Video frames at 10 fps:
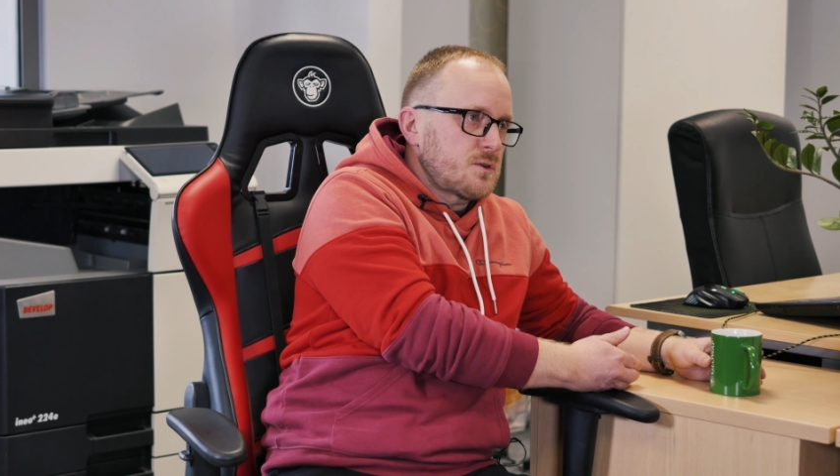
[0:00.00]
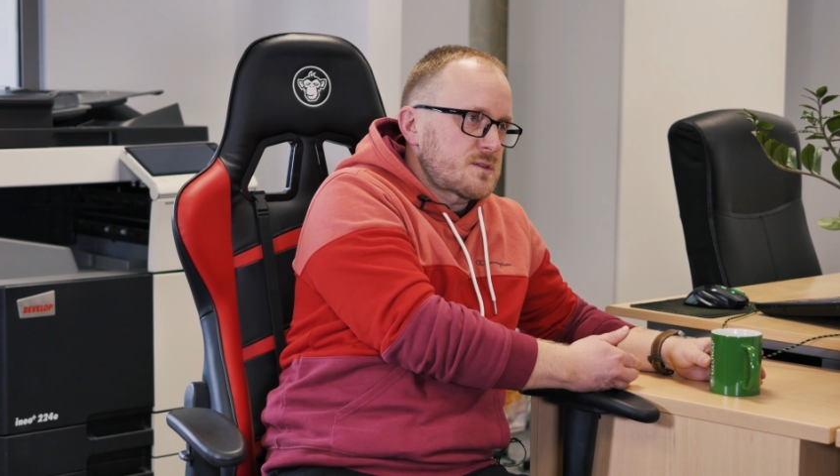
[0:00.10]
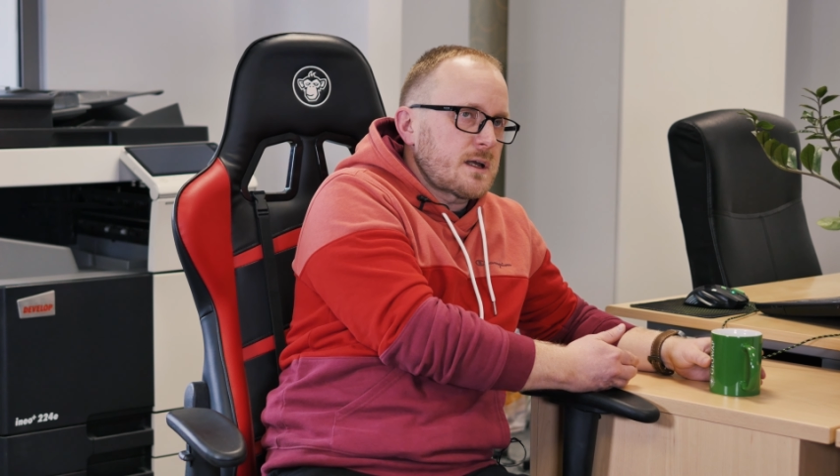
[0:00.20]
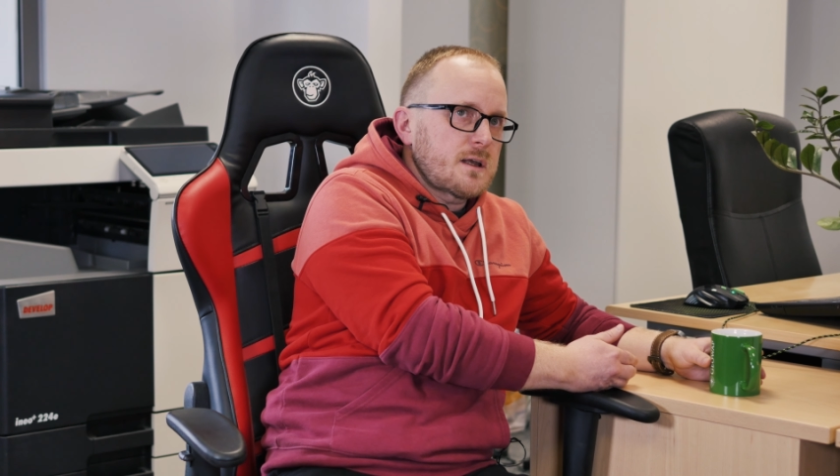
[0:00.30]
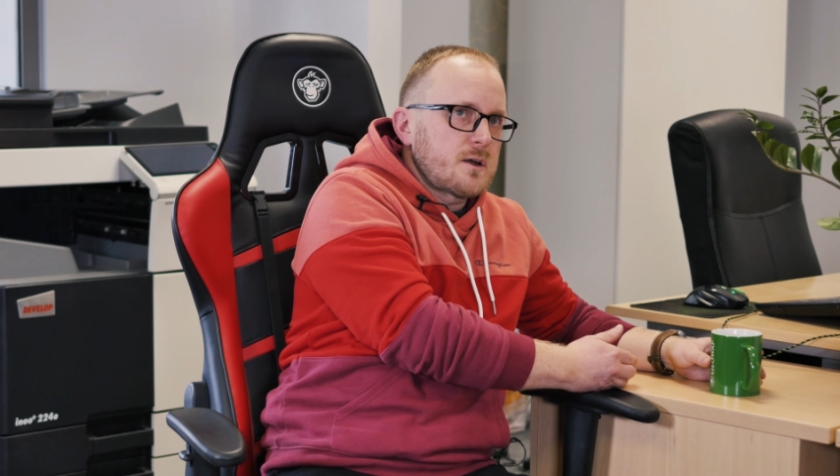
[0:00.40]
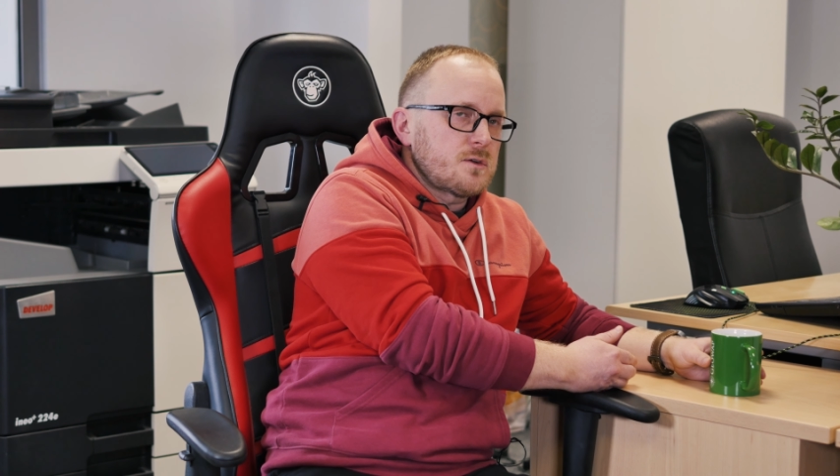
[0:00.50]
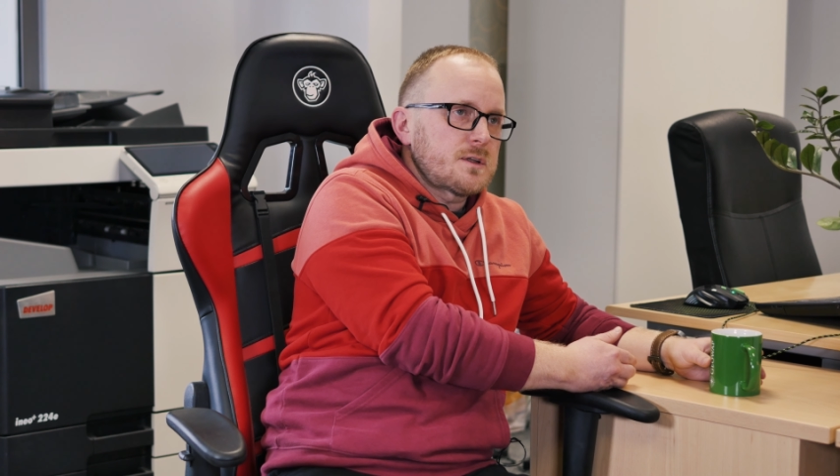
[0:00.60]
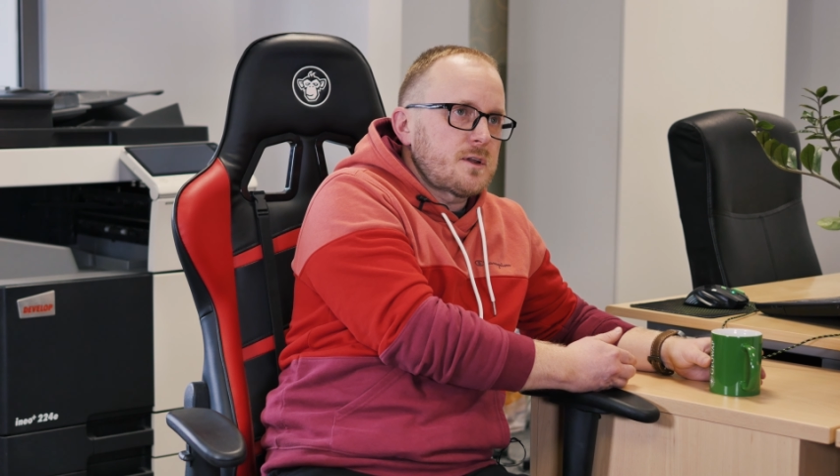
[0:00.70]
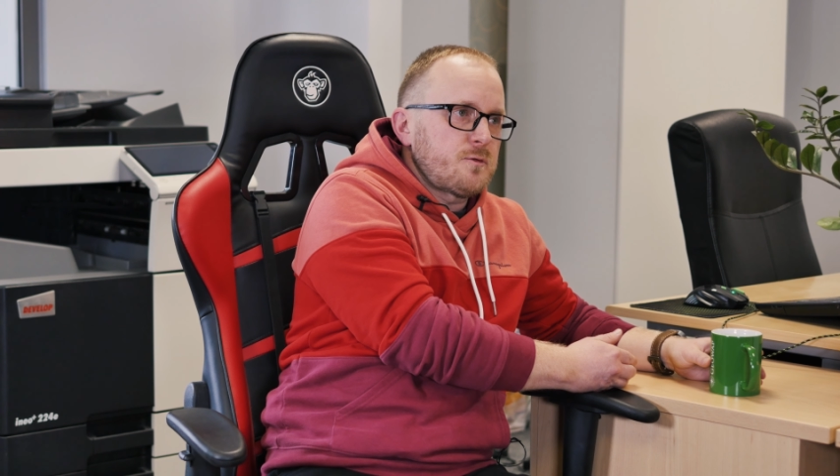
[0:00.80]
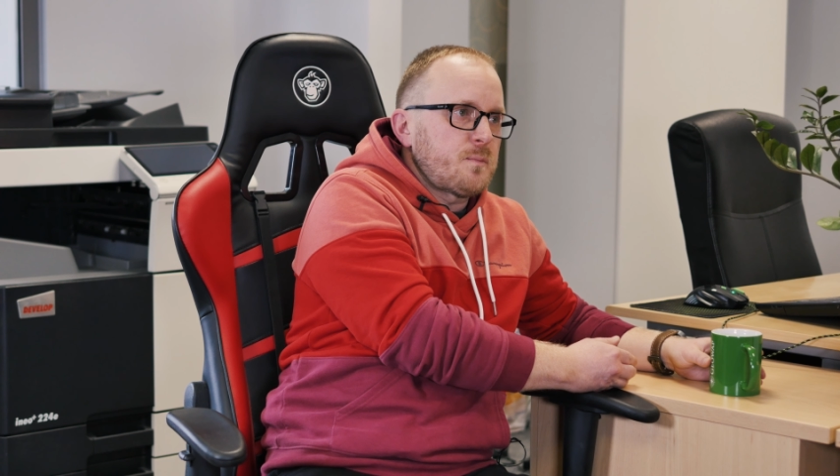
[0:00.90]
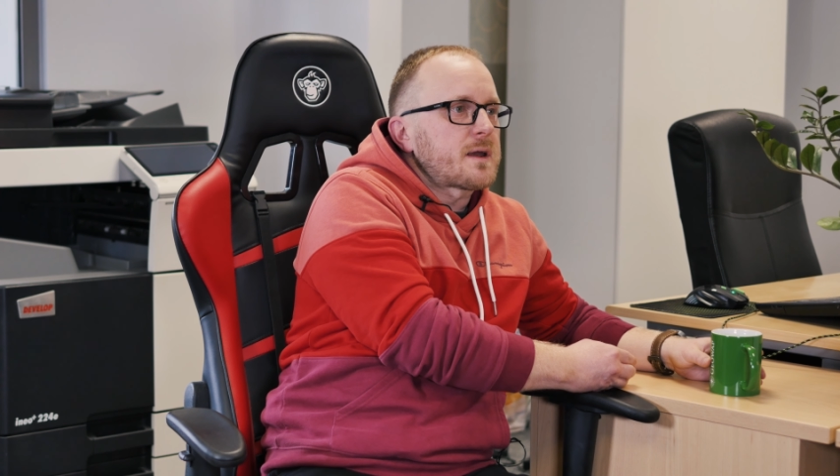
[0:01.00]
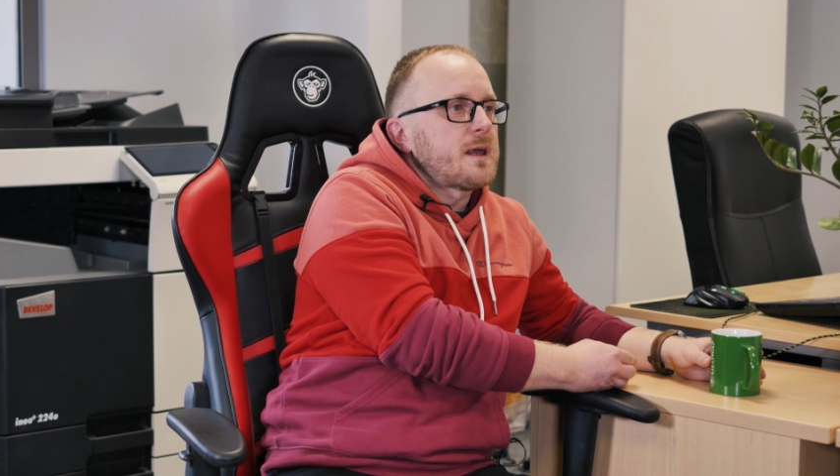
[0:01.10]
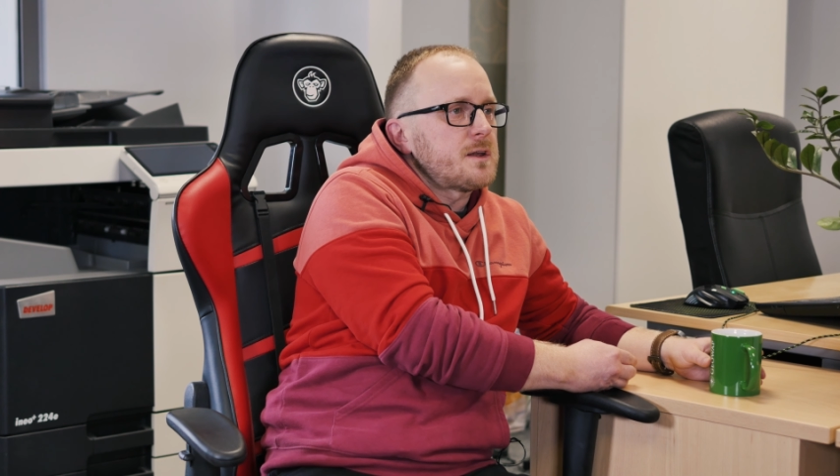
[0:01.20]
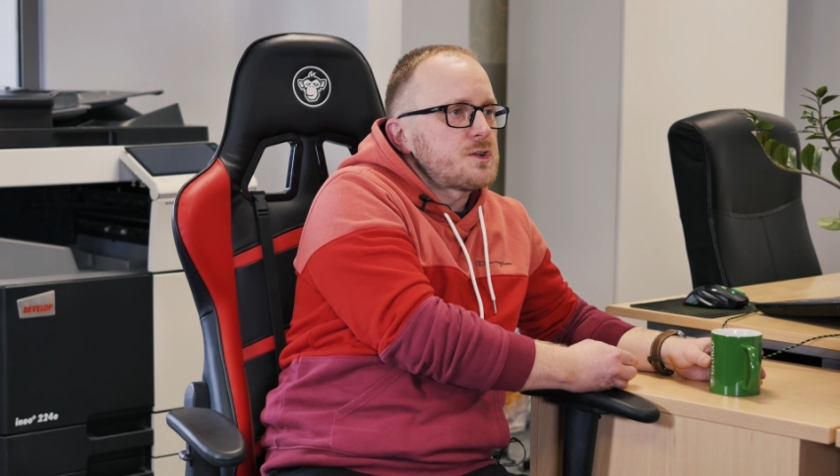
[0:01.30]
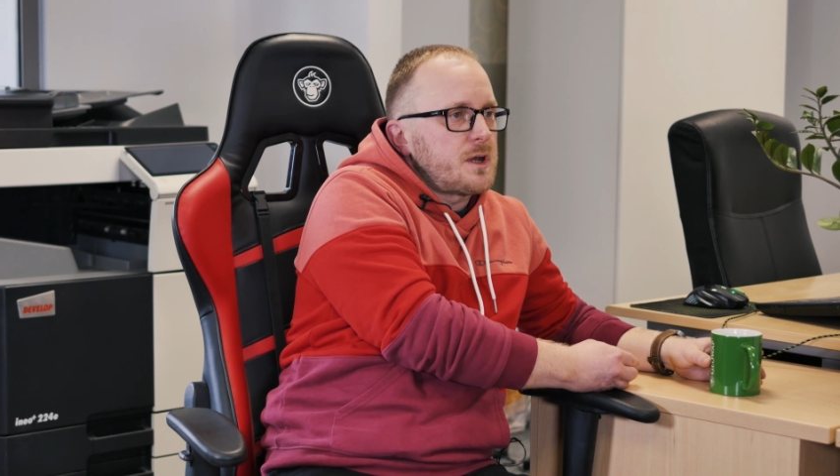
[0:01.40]
dostaje geodetę w
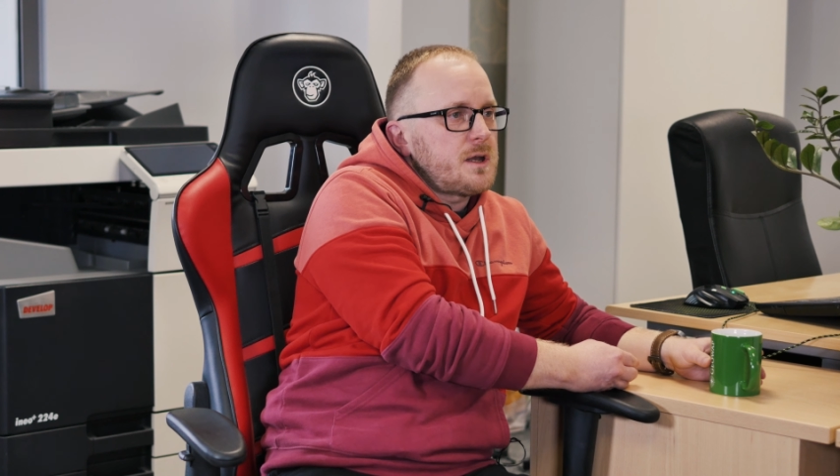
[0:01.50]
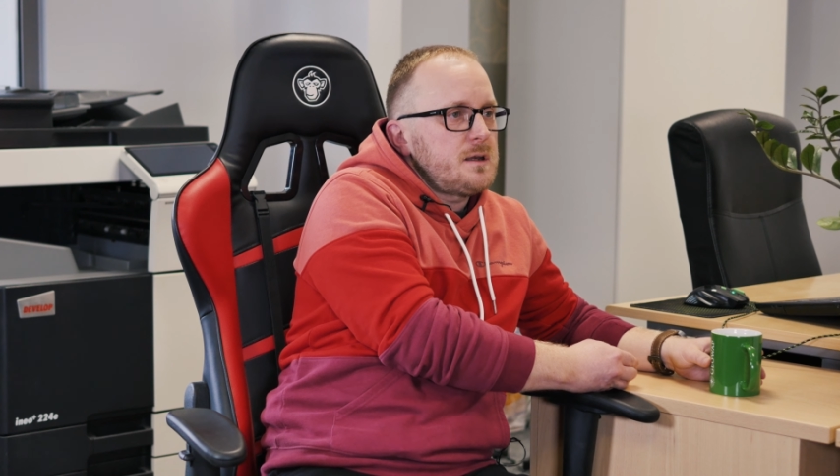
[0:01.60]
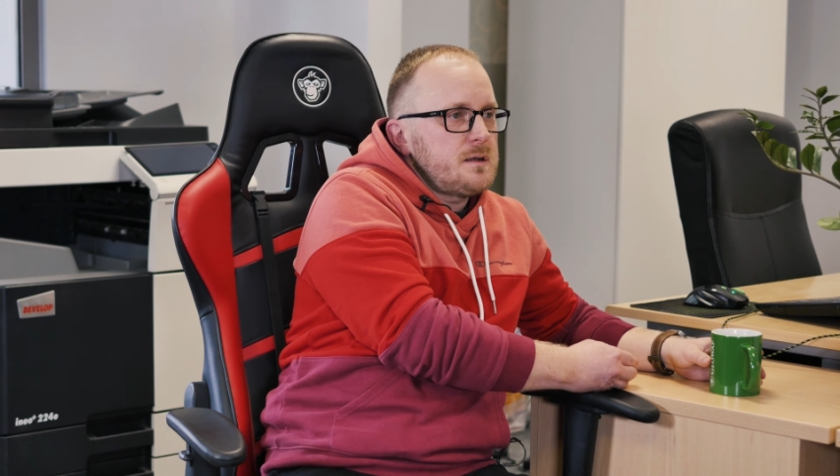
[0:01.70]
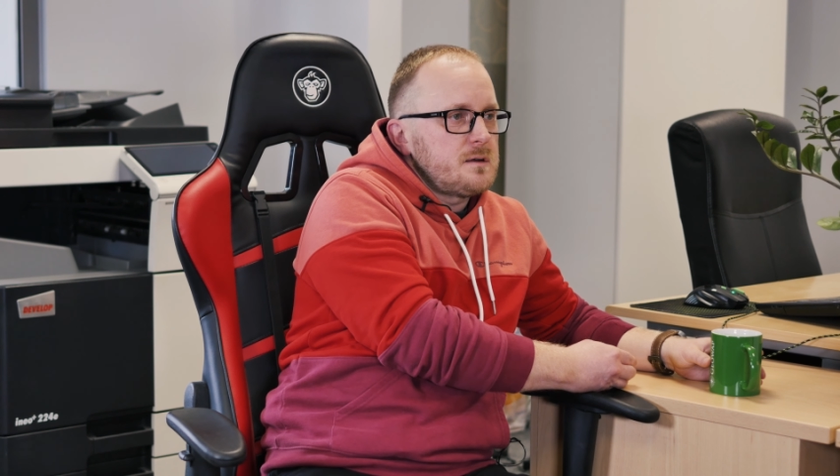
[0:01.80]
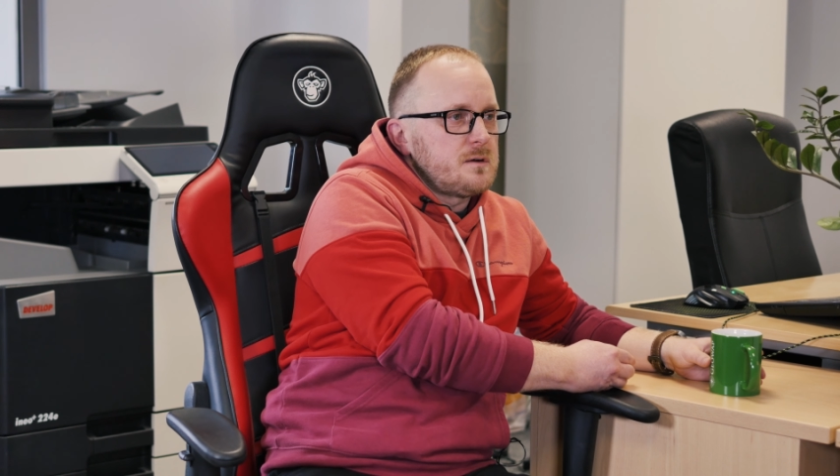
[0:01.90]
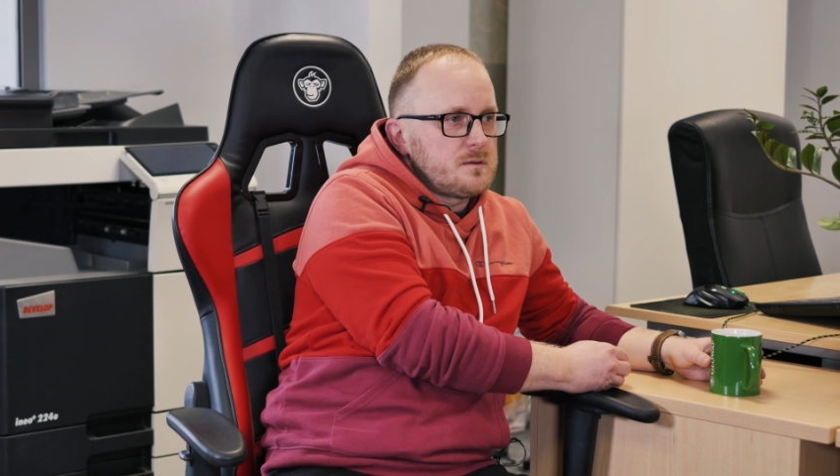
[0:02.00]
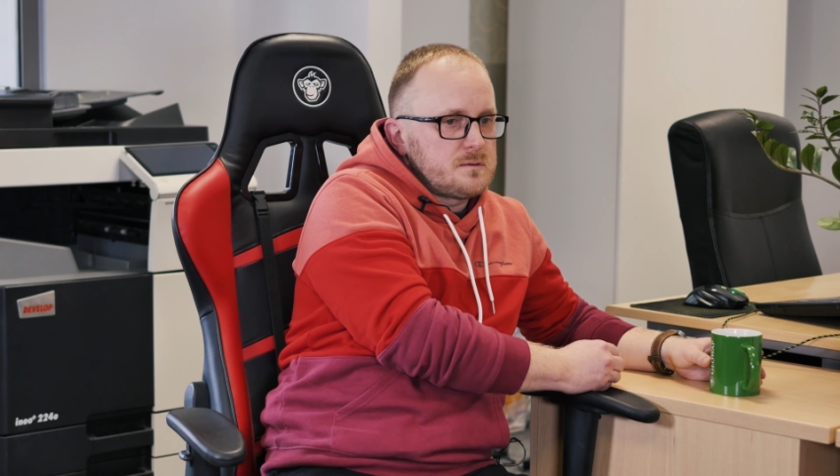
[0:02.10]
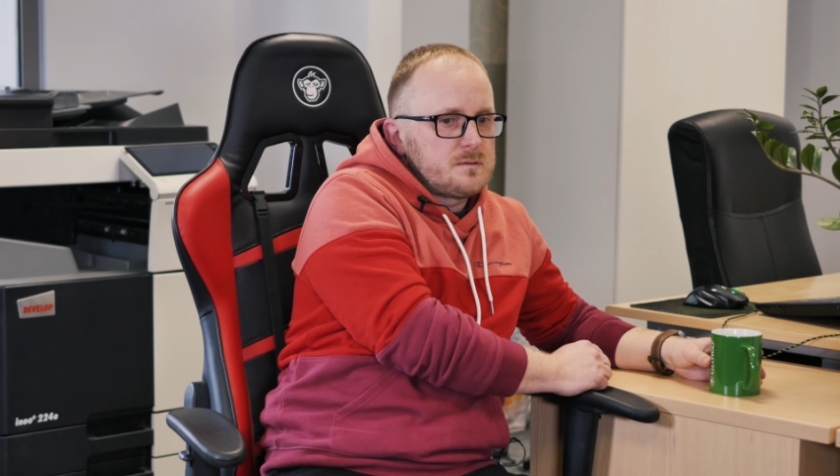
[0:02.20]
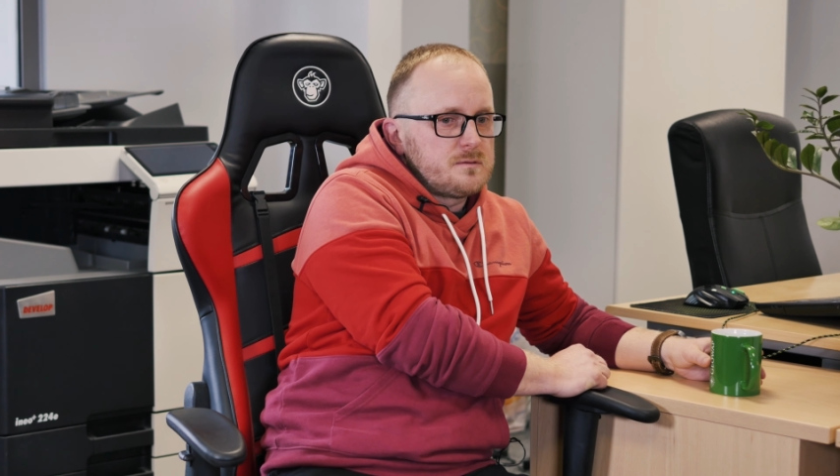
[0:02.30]
pakiecie od